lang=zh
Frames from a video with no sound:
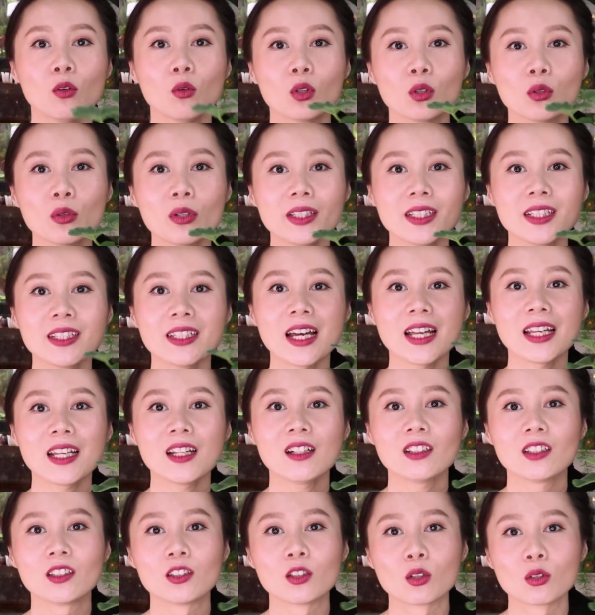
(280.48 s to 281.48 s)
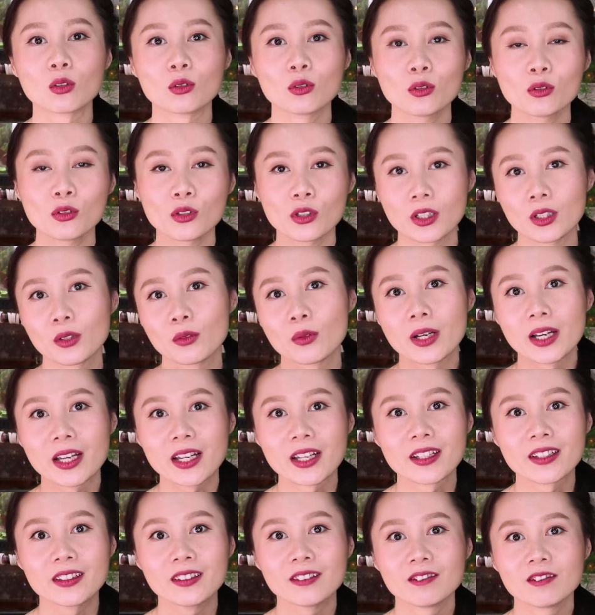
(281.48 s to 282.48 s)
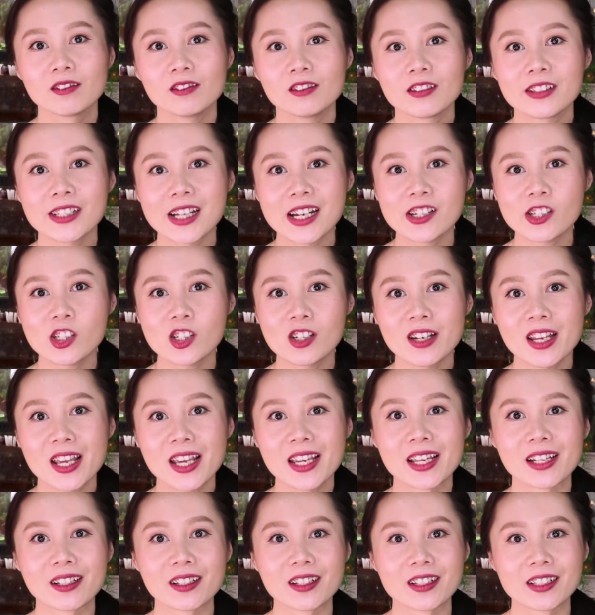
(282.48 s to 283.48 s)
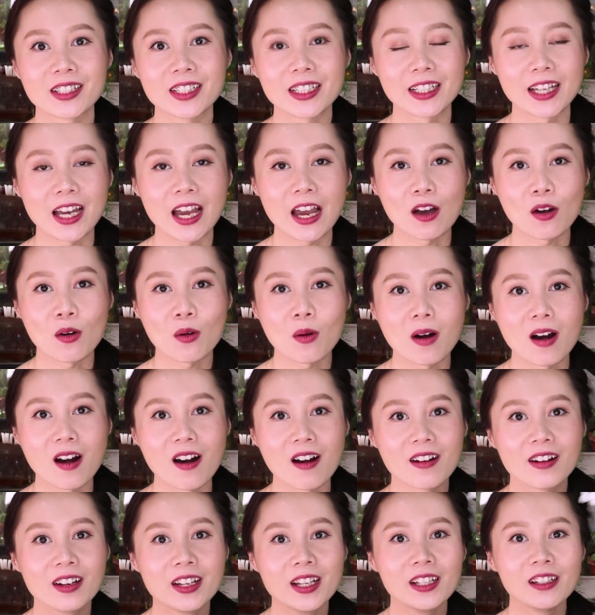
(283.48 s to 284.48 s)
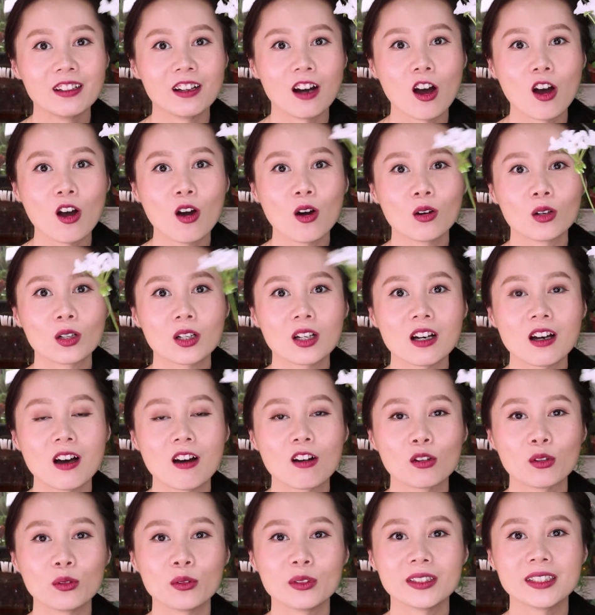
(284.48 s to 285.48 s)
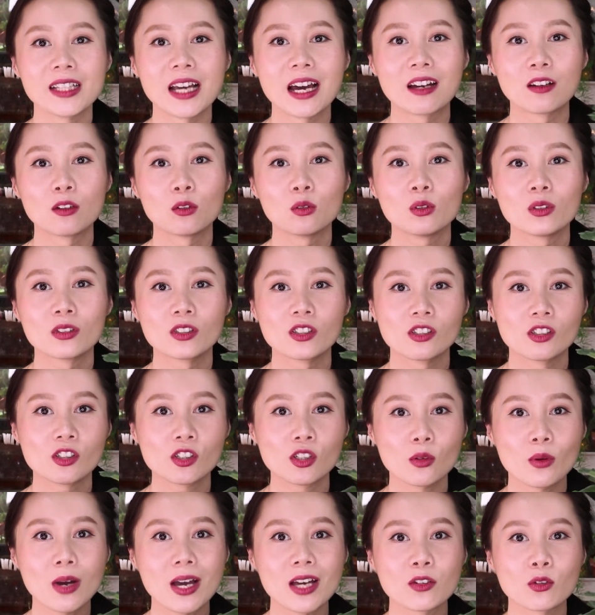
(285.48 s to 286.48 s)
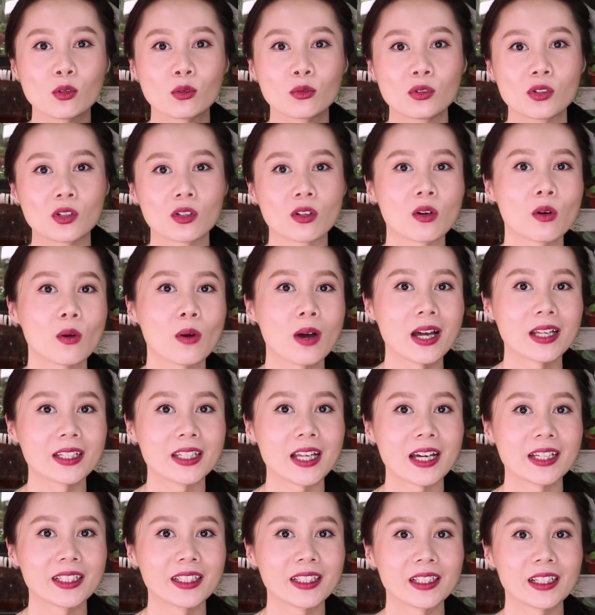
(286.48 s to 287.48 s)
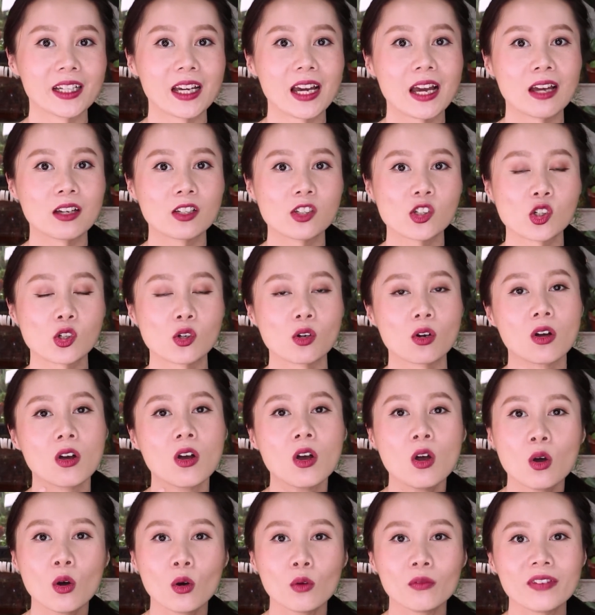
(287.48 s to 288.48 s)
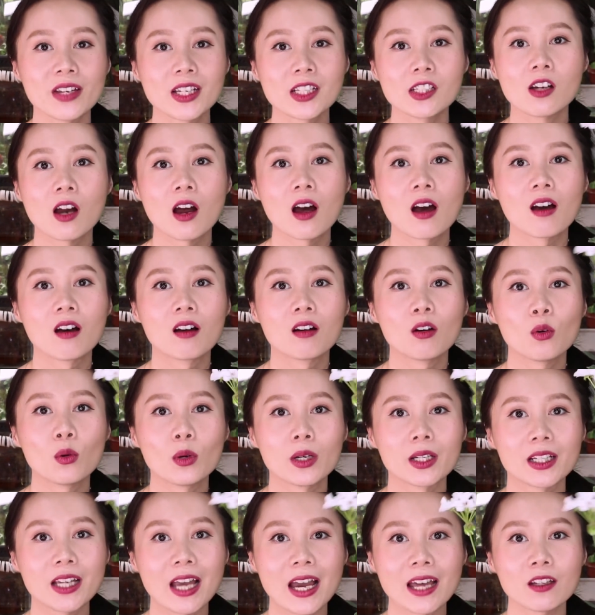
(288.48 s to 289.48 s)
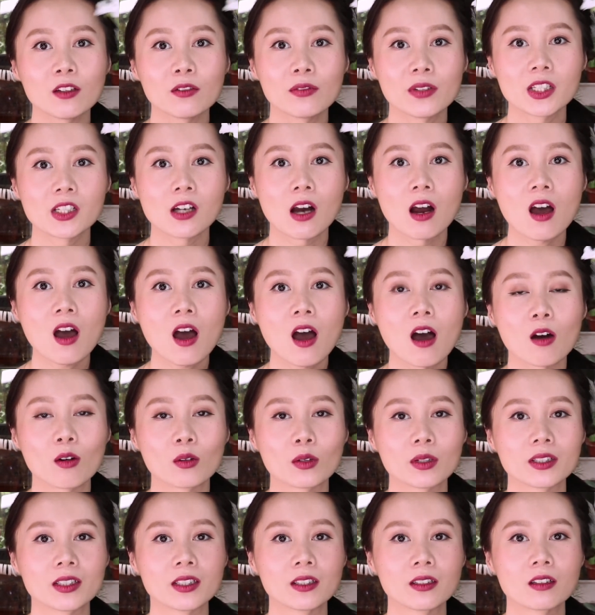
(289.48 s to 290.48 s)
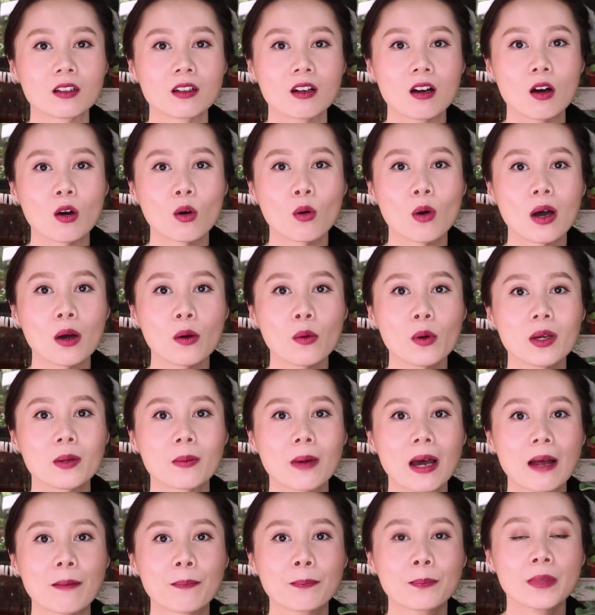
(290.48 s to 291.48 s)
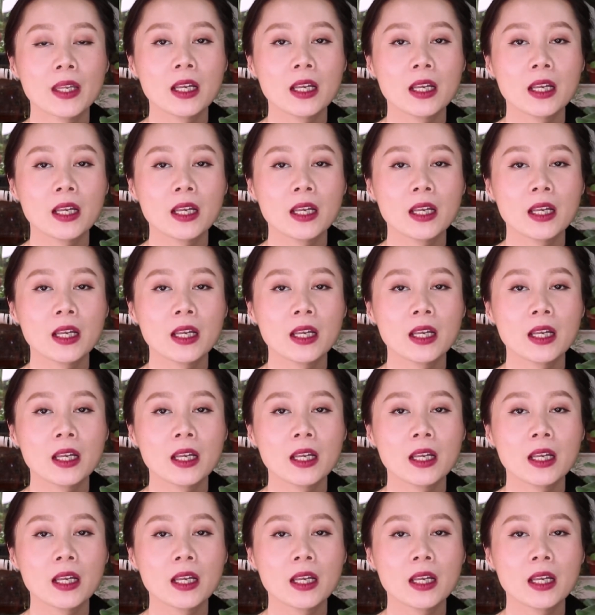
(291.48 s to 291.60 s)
我推荐它的理由就是因为在室内也可以开花。然后考虑一下，如果是室外种植的话，它应该是非常会开得非常好的一个花卉吧。